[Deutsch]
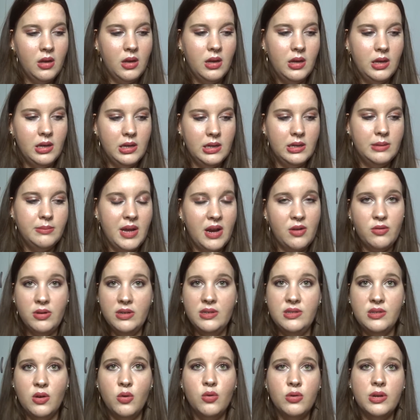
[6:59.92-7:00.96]
ähm,
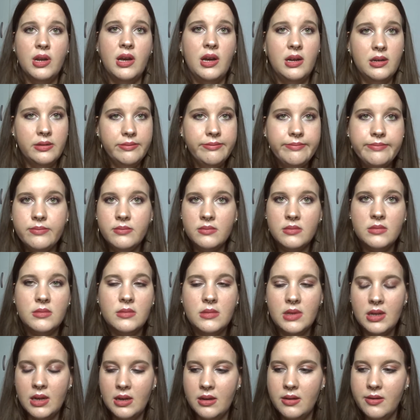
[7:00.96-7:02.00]
Arizona,
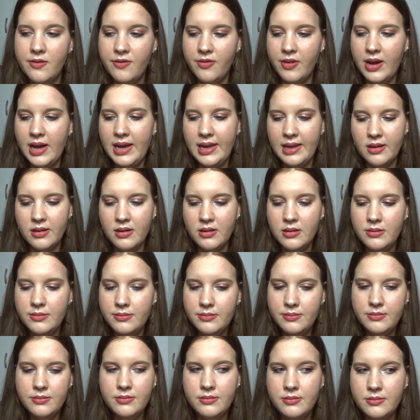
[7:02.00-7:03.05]
weil
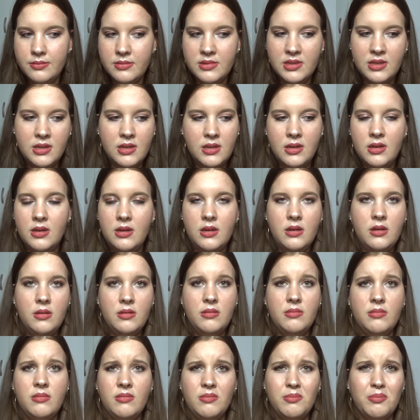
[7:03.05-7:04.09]

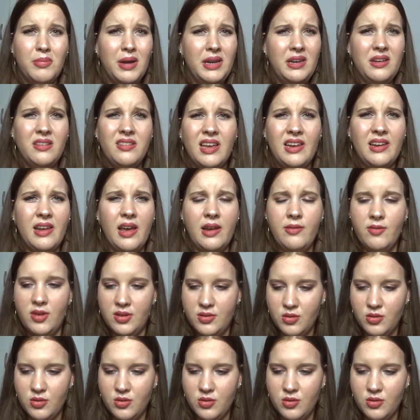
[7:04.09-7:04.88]
man das halt einfach